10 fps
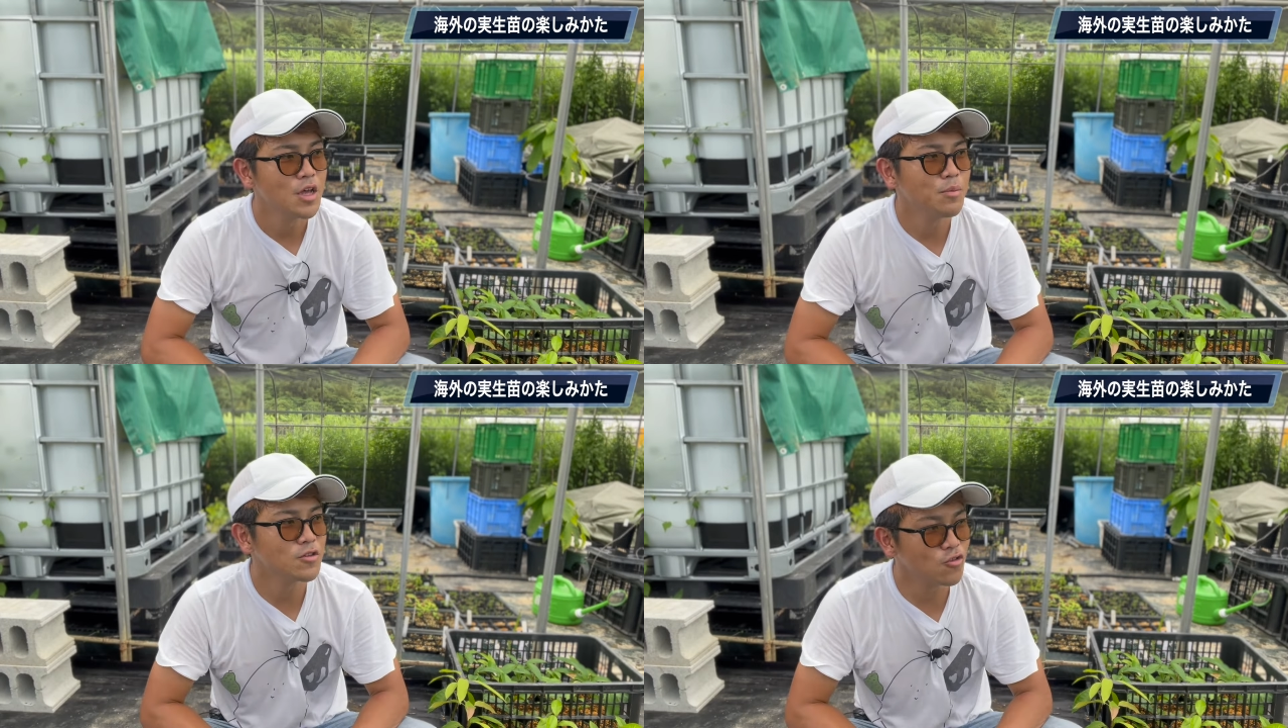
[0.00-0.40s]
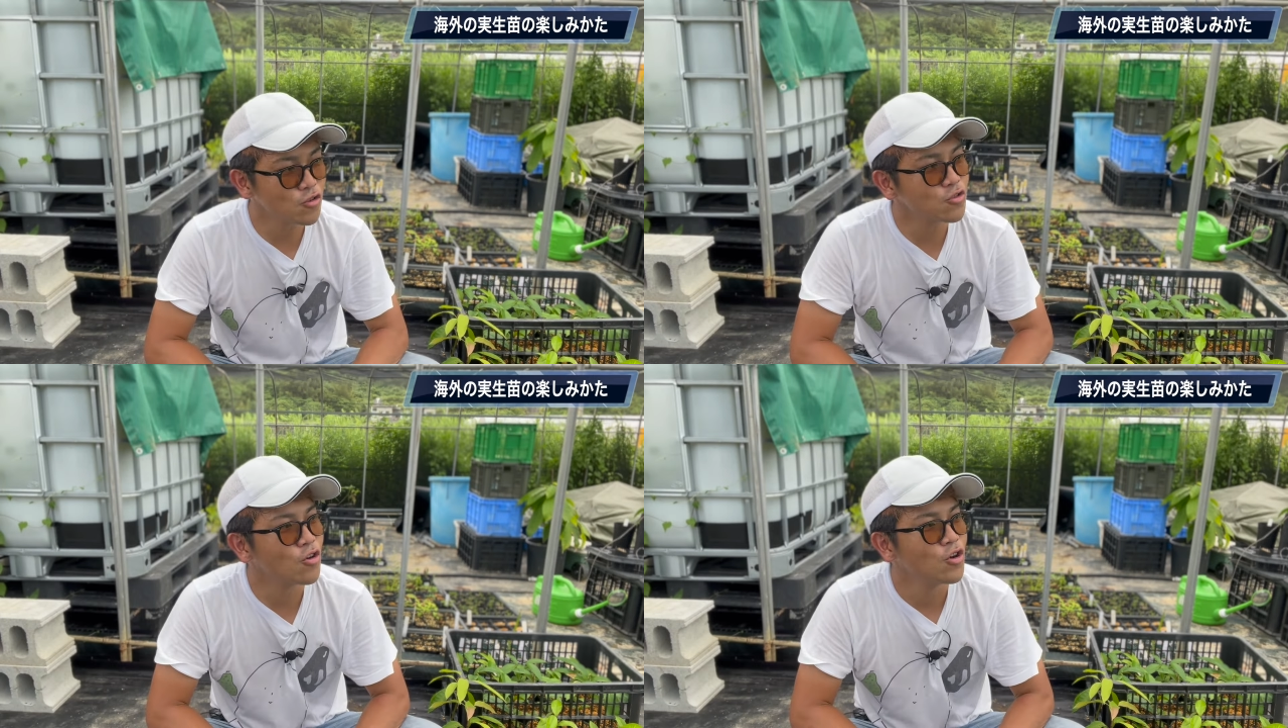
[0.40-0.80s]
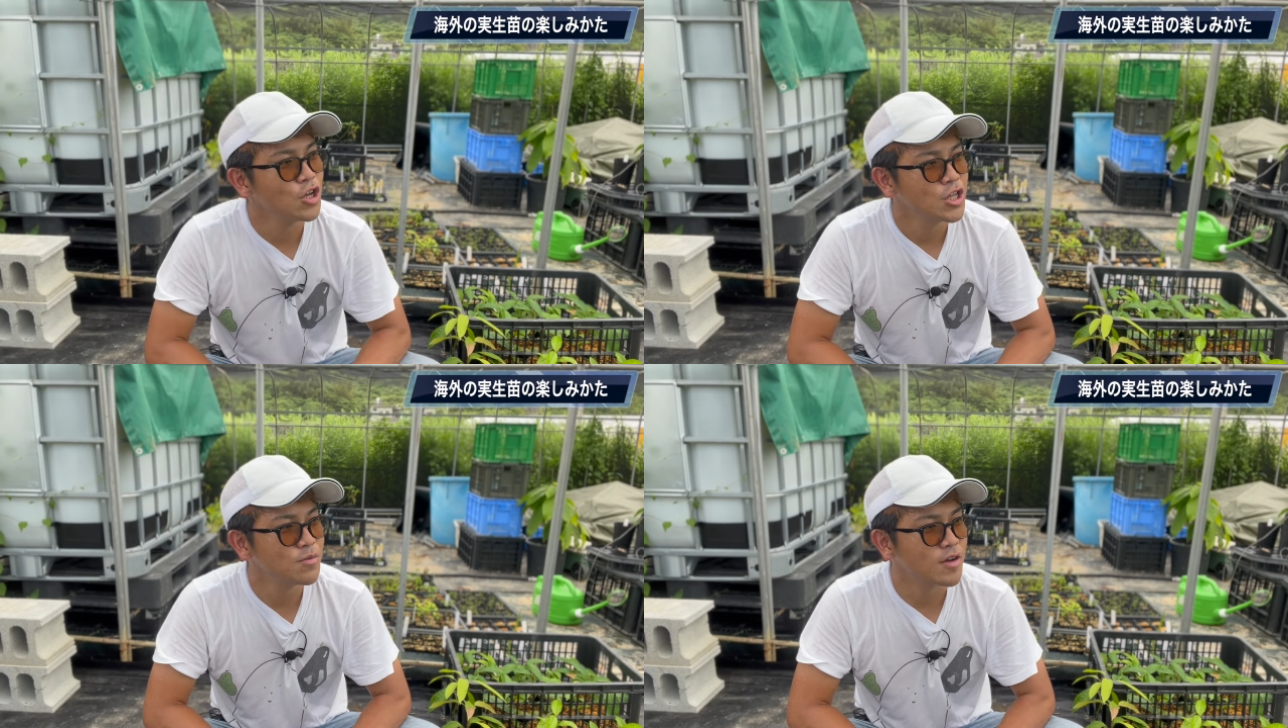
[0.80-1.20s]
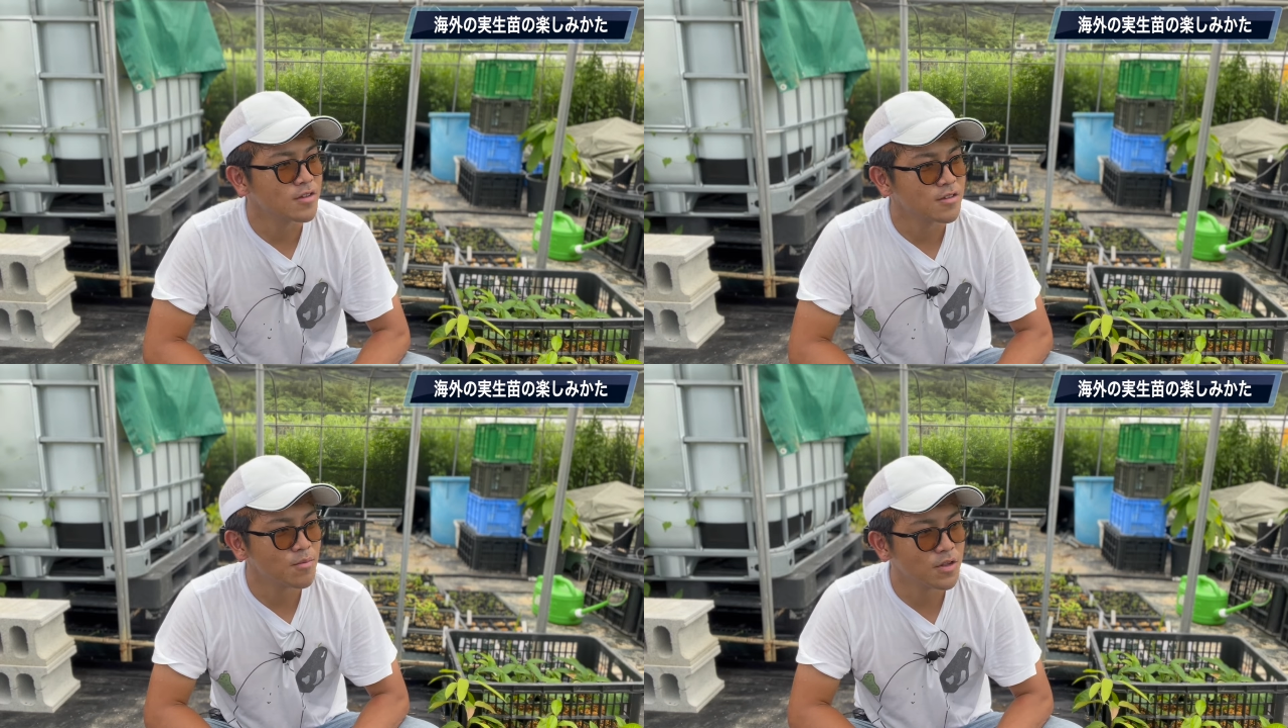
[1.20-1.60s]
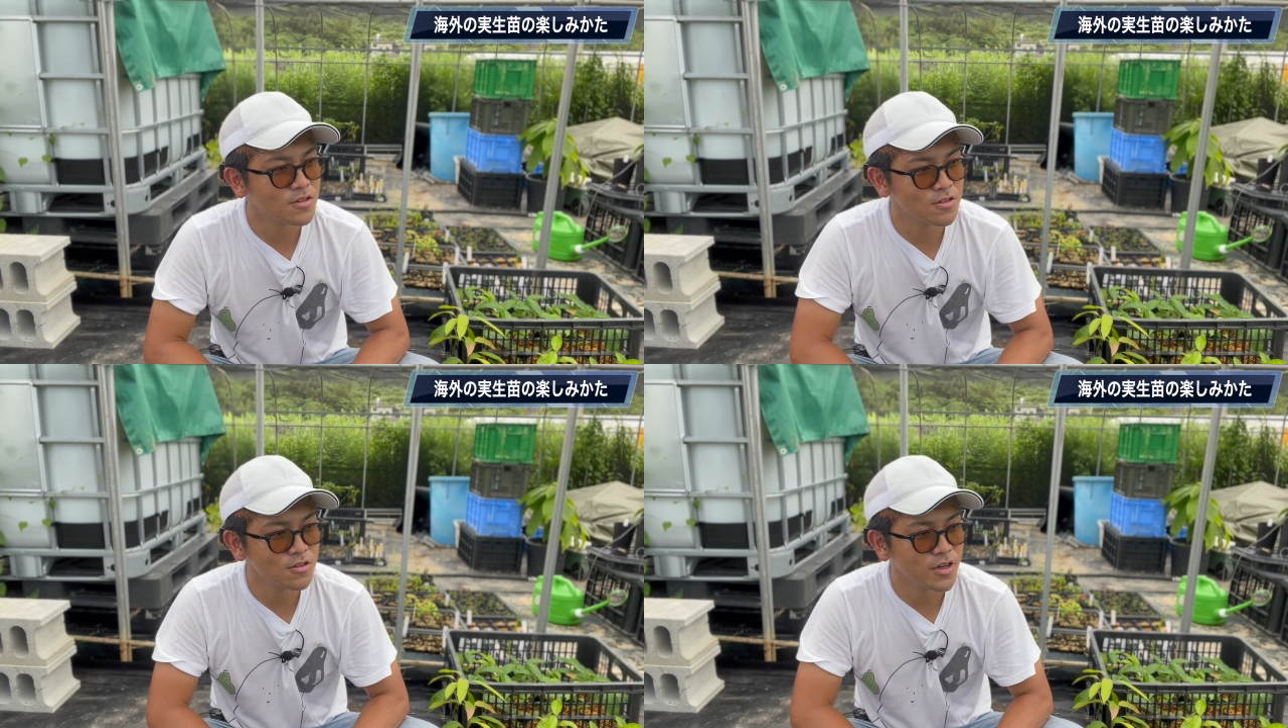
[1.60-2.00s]
まあ、ちょろっと今選
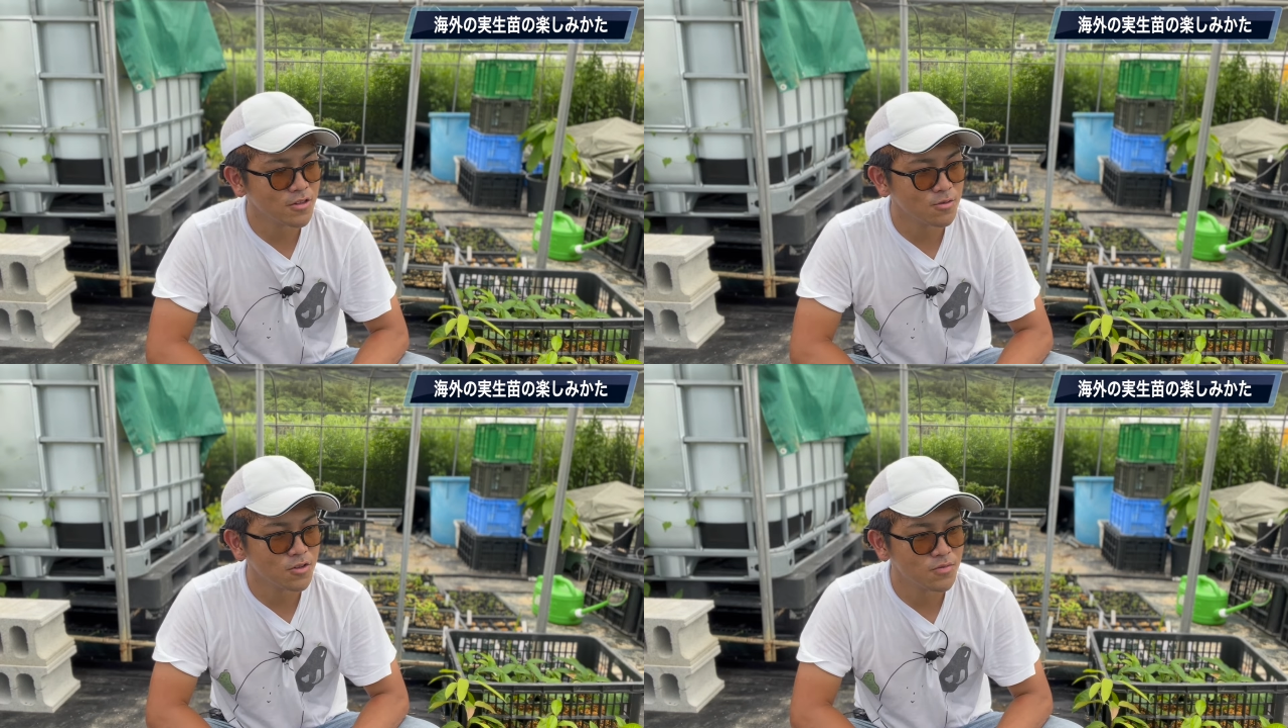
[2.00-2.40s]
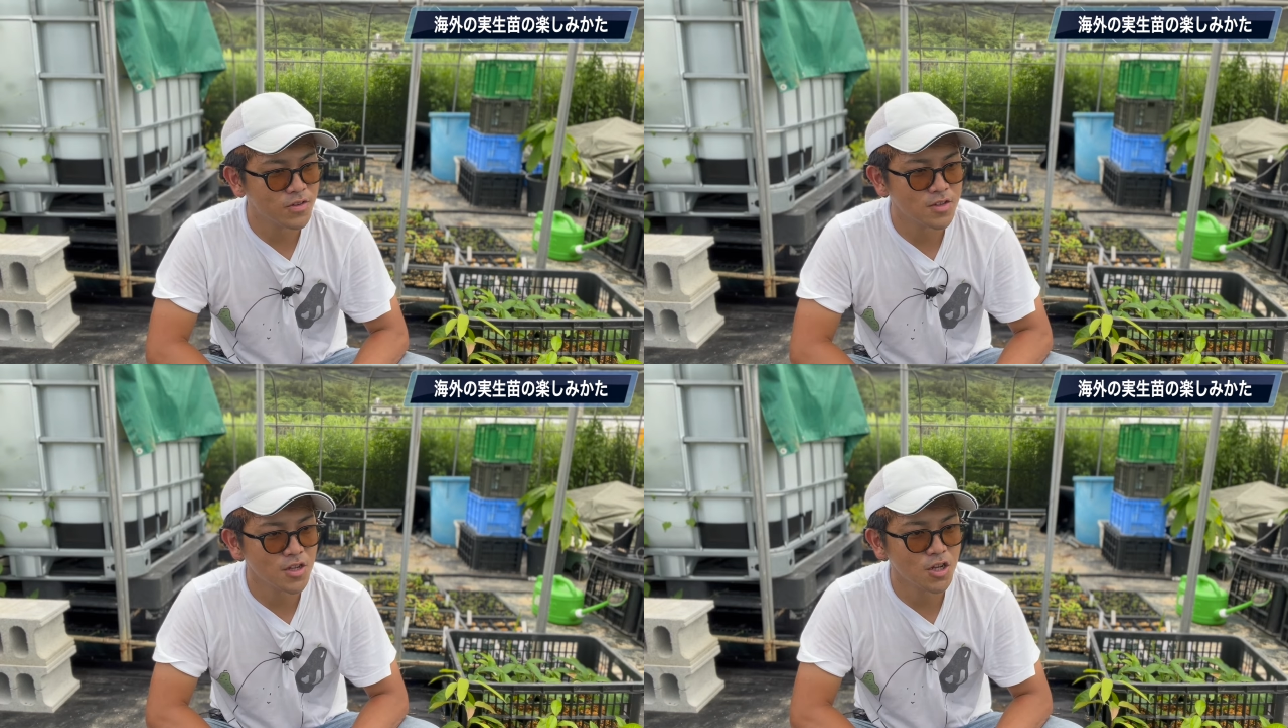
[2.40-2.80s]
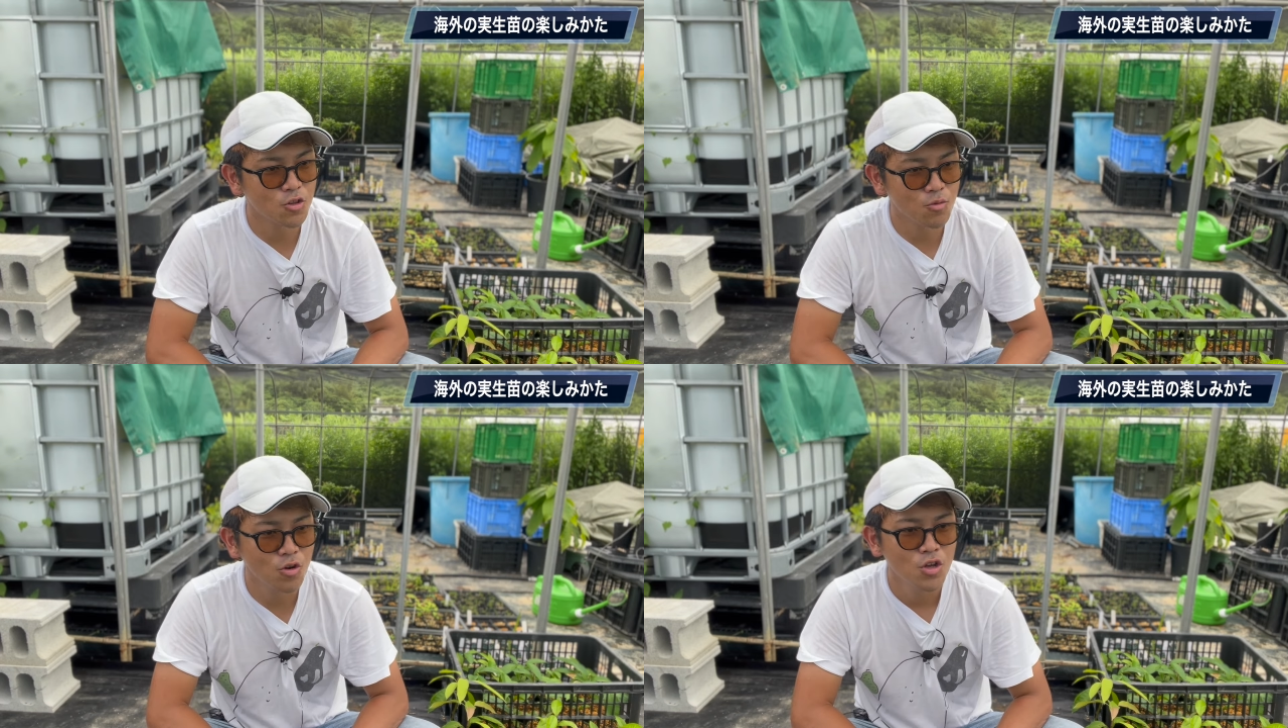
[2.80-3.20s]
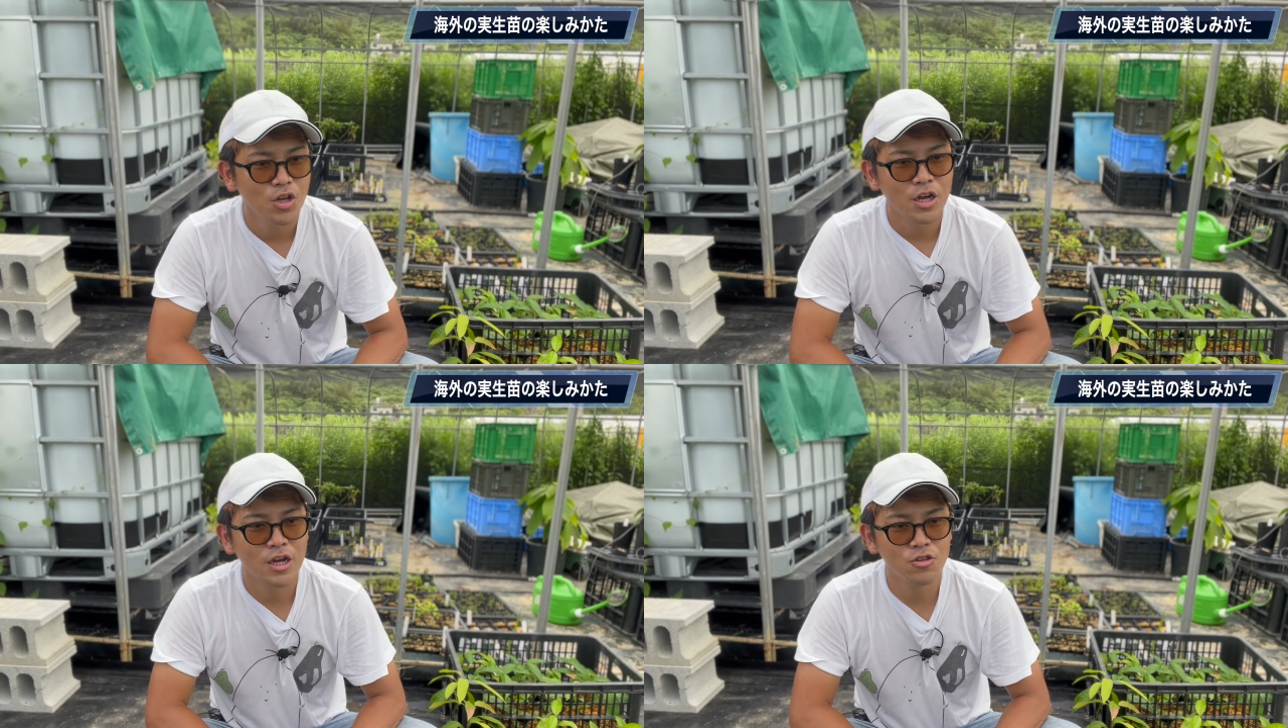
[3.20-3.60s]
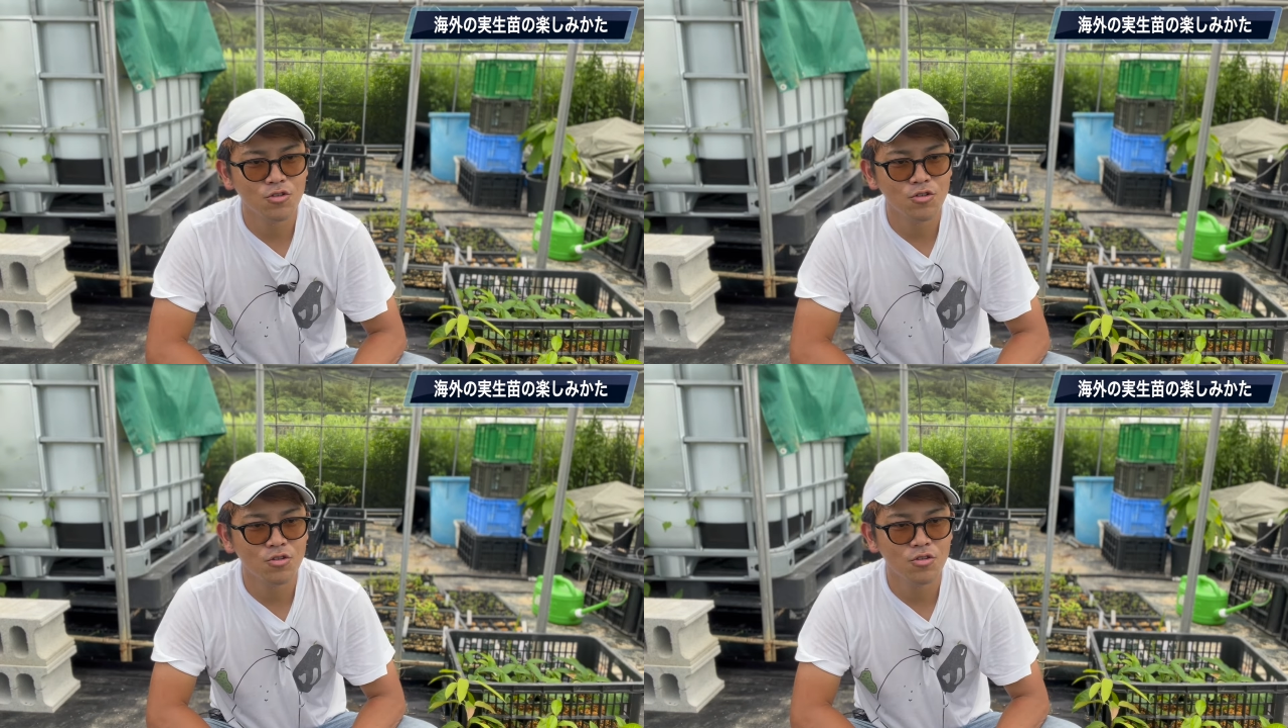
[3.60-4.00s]
抜っていう話もしましたけれどもあ
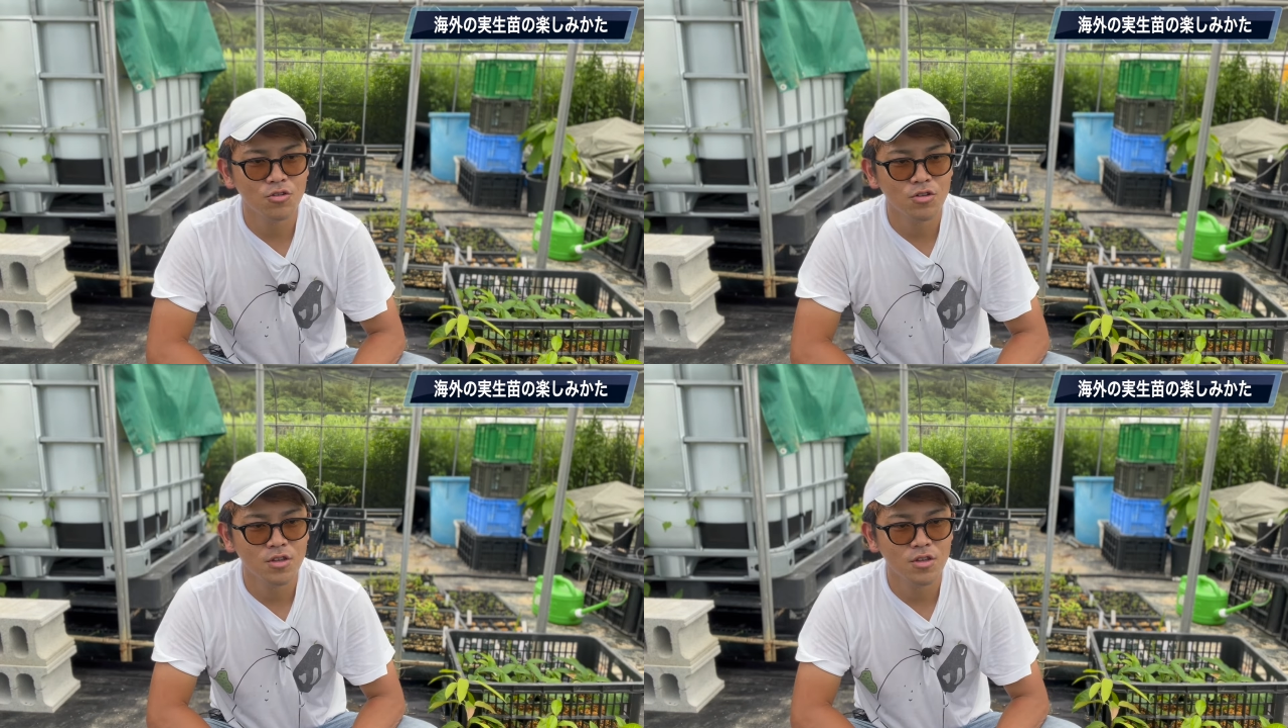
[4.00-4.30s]
の